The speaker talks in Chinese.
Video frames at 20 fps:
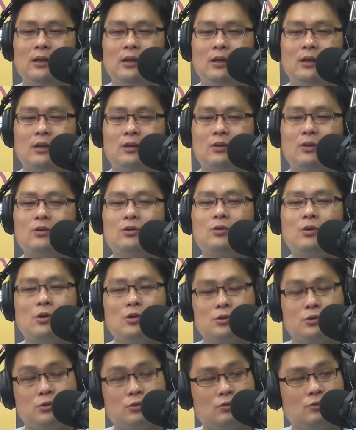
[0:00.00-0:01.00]
讲
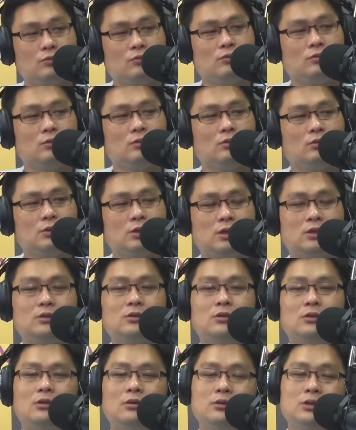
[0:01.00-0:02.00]
故事，有时
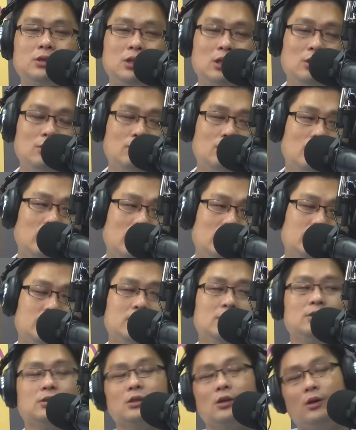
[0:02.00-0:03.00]
阵讲笑话，有
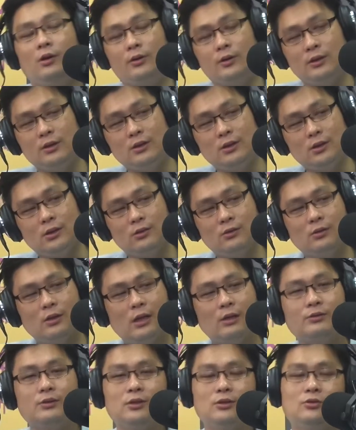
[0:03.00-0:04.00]
时阵好有，啊，
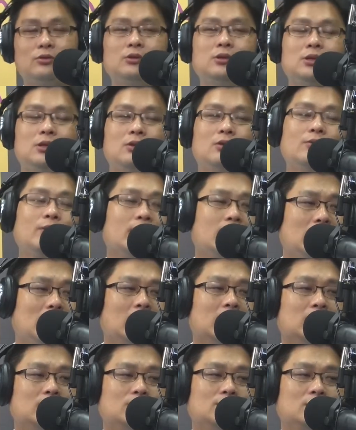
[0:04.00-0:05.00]
有时阵是讲我今
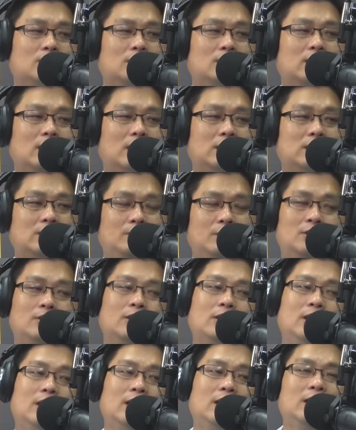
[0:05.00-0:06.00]
日拄着诶代志，比如
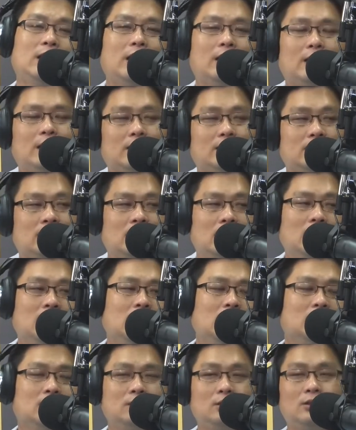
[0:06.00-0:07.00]
讲今日来咱
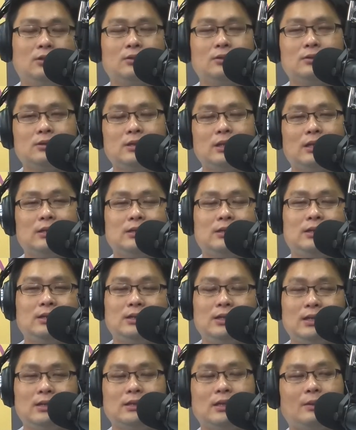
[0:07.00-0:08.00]
中央下这里
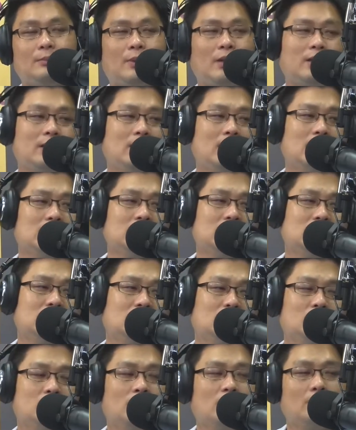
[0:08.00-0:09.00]
电台 podcast
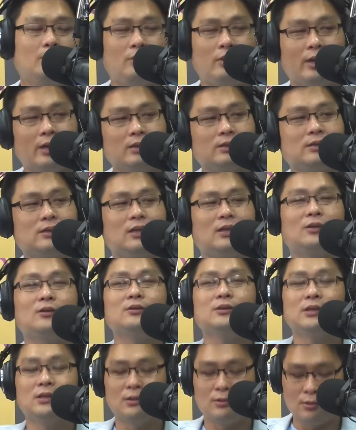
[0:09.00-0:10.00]
不化 plus 来讲
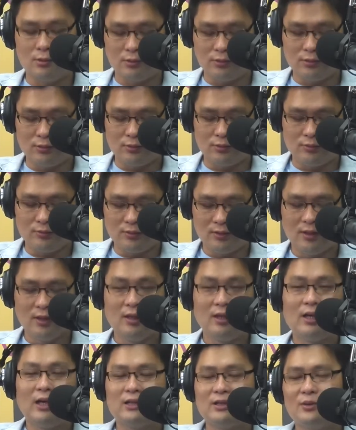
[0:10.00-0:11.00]
这故事。
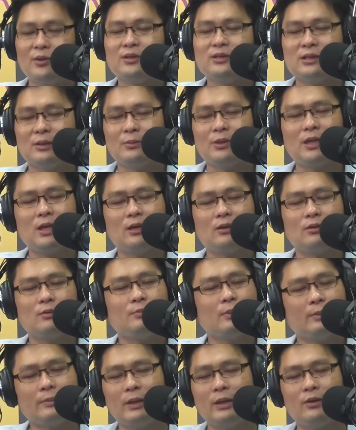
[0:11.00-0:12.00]
是，对我查不敢讲
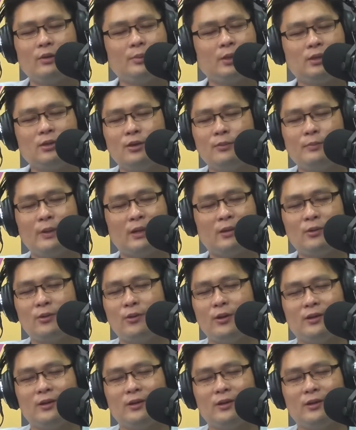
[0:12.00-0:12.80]
爸爸，我被讨版权。